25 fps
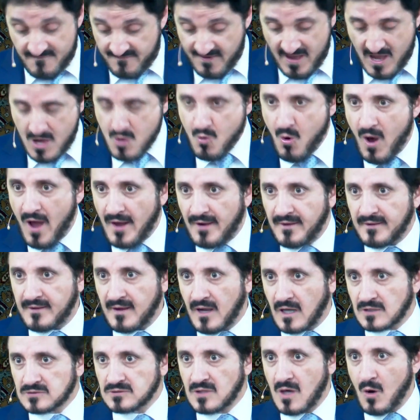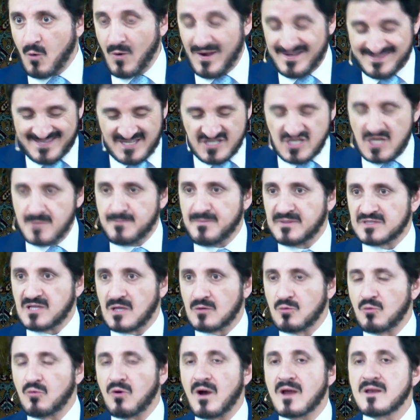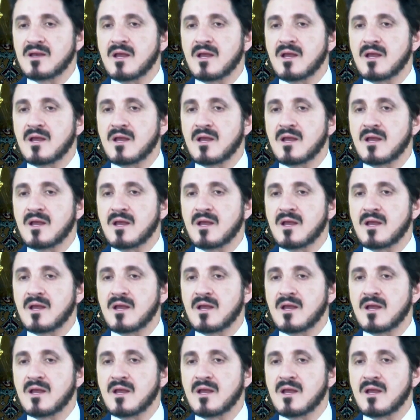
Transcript: فيحرك أعضاءه يستجيب بدنه